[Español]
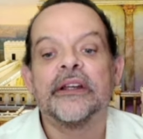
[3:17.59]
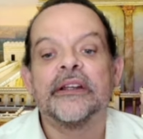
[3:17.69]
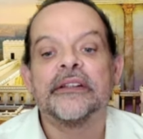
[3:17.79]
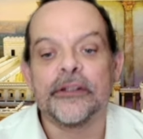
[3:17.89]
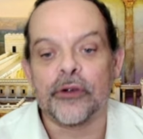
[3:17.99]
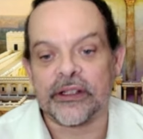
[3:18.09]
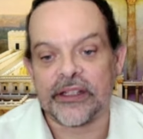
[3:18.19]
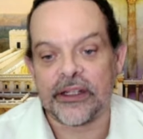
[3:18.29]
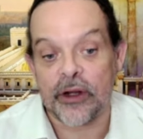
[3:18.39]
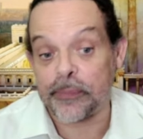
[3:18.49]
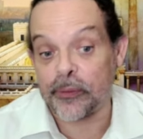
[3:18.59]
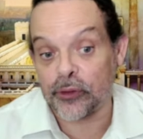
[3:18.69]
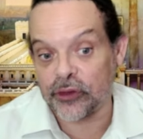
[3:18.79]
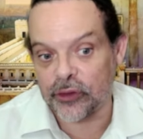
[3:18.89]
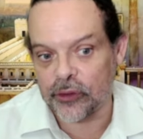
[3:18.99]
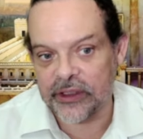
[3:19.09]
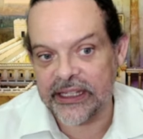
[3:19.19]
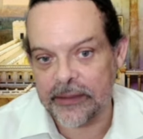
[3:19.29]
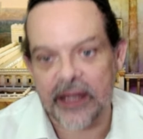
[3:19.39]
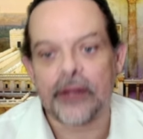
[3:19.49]
sino que tiene una posición de
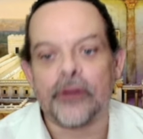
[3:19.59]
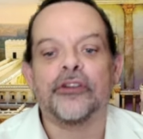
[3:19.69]
llamado,